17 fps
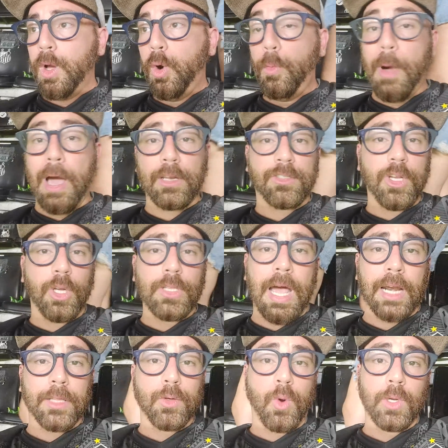O Marcos
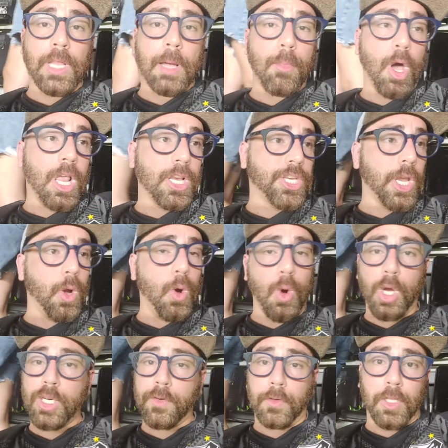Leonardo, quando a bola chegou
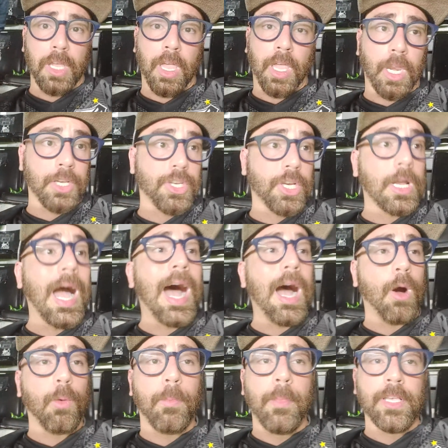hoje, vou ter que
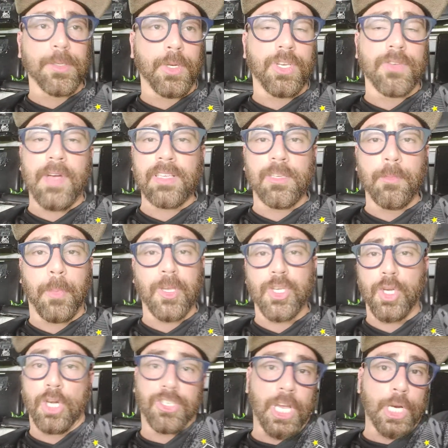criticar, mesmo que tivesse
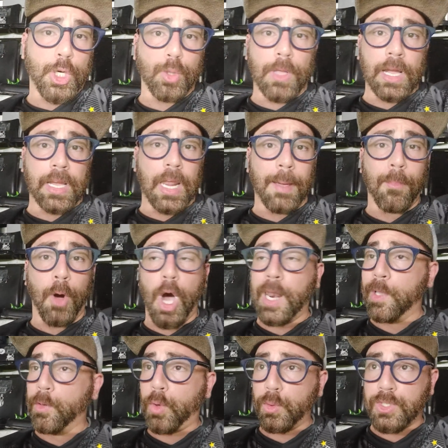impedido, ele tinha que chutar aquela
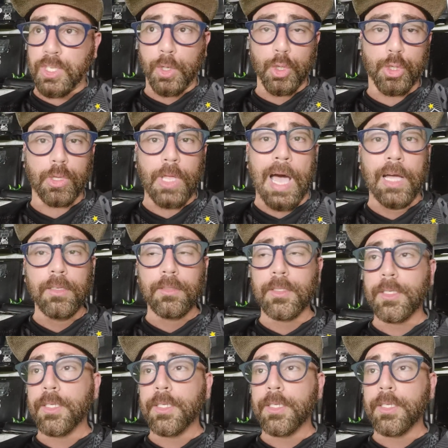bola, não conseguiu chutar.